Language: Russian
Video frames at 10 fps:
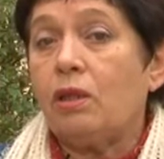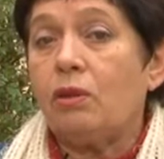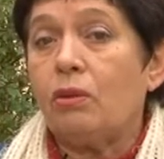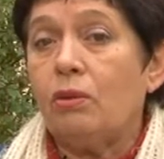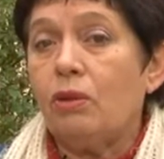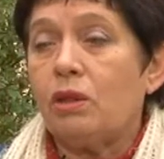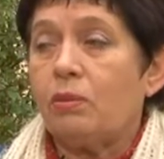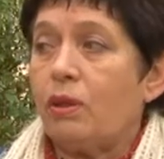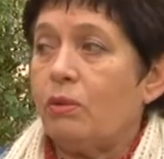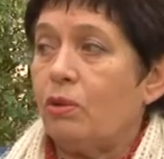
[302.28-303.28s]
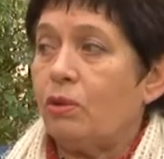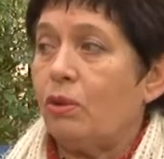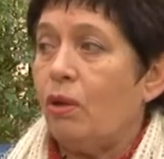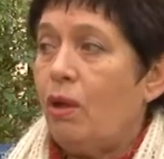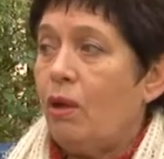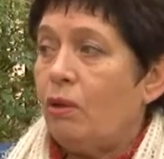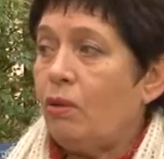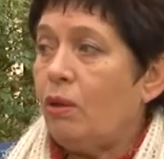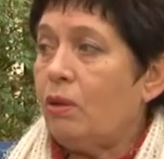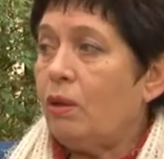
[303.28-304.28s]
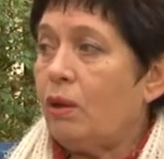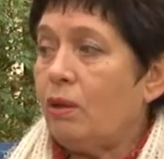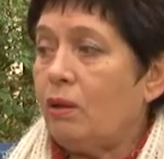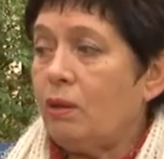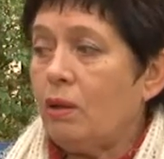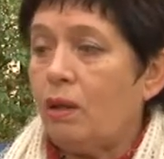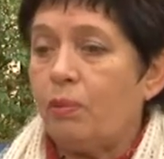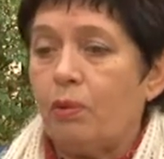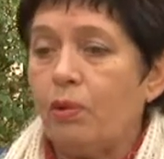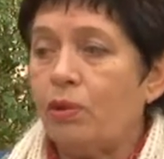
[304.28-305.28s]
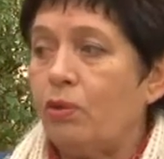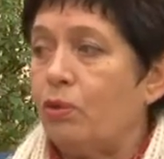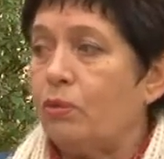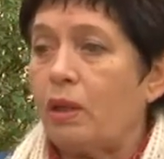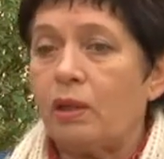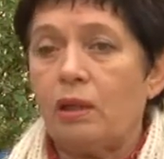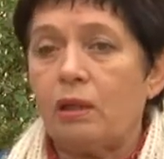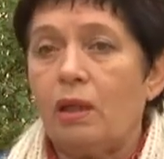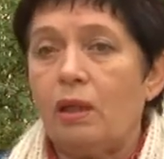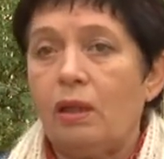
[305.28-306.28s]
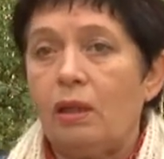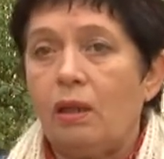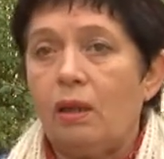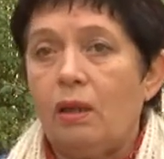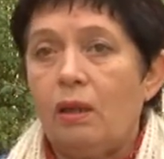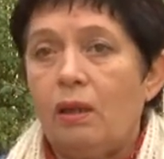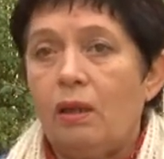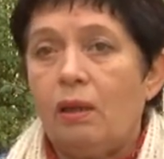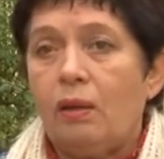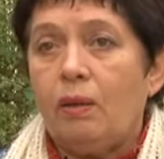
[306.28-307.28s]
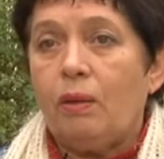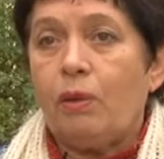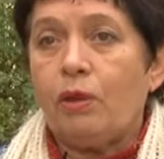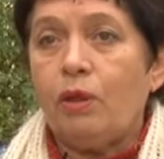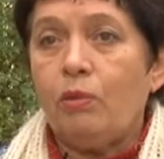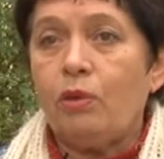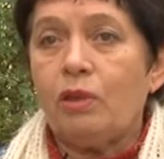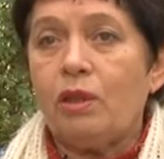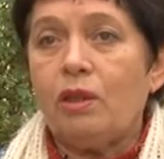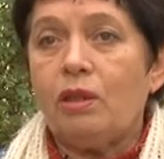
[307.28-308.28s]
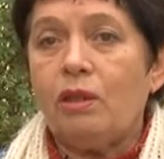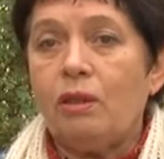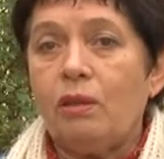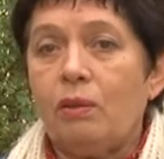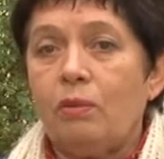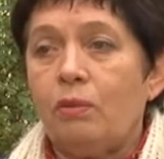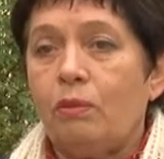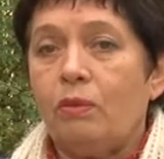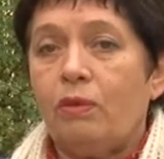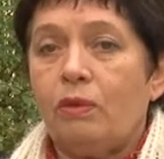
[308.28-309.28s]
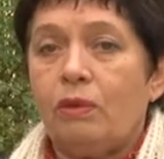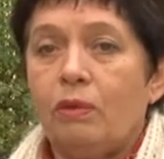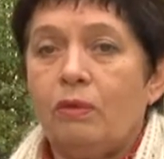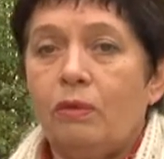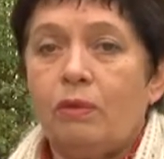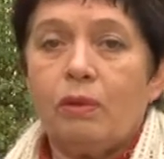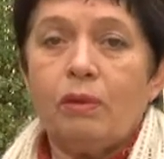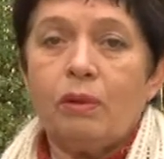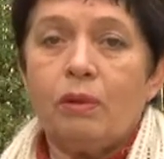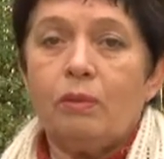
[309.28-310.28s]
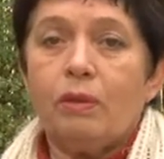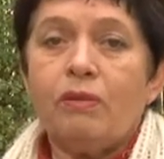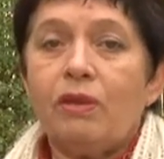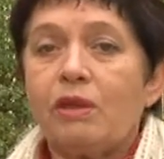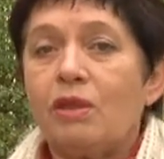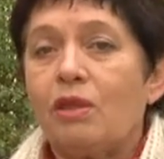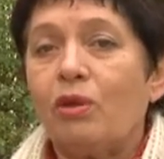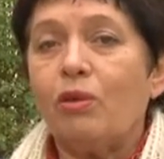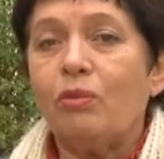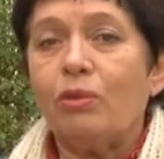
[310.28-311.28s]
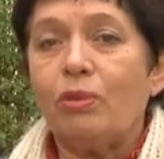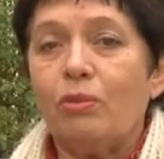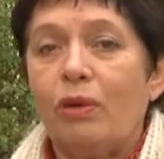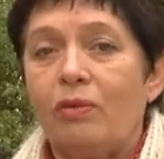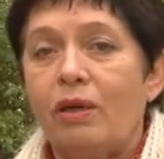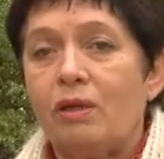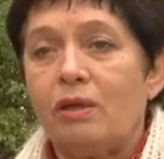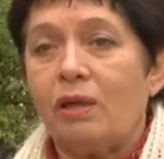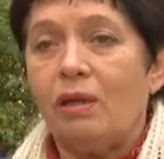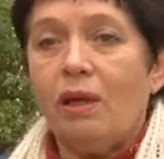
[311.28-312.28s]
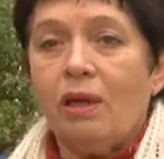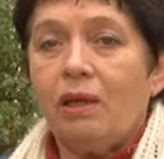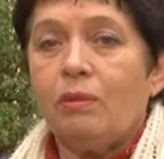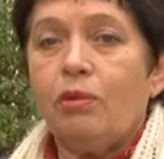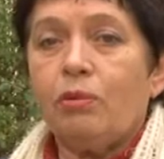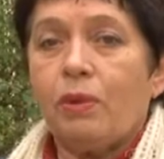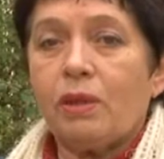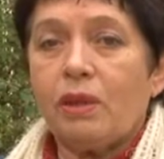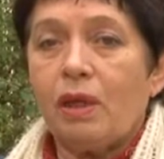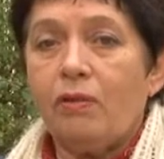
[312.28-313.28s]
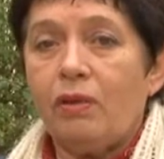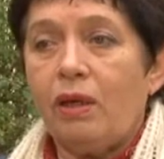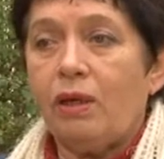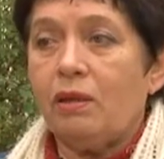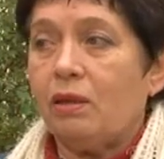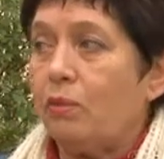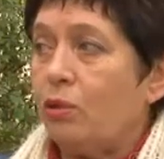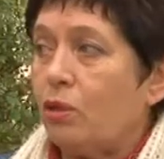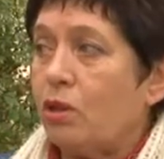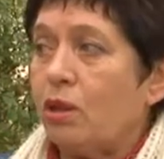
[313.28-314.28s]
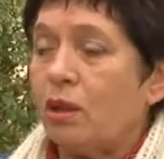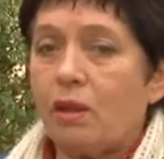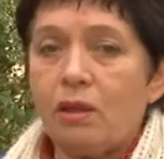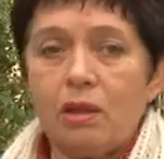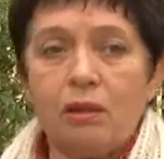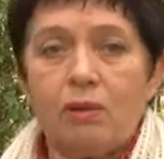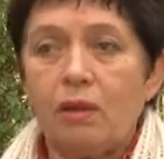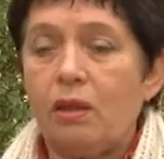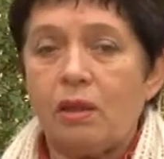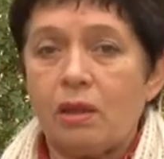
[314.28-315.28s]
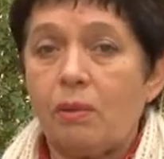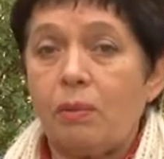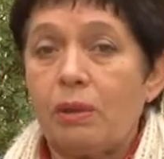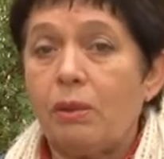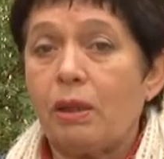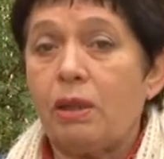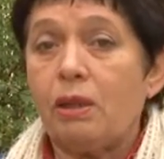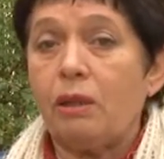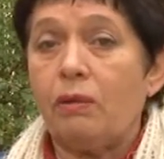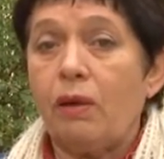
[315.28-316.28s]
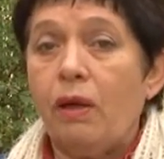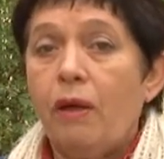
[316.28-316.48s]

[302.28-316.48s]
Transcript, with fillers: и ее гости, потому что, ну, она как, как подиум, на, эта аллея по ней можно идти, э, невестой и женихом будут любоваться, их будут поздравлять, это будет очень красиво, аллея сама по себе красивая.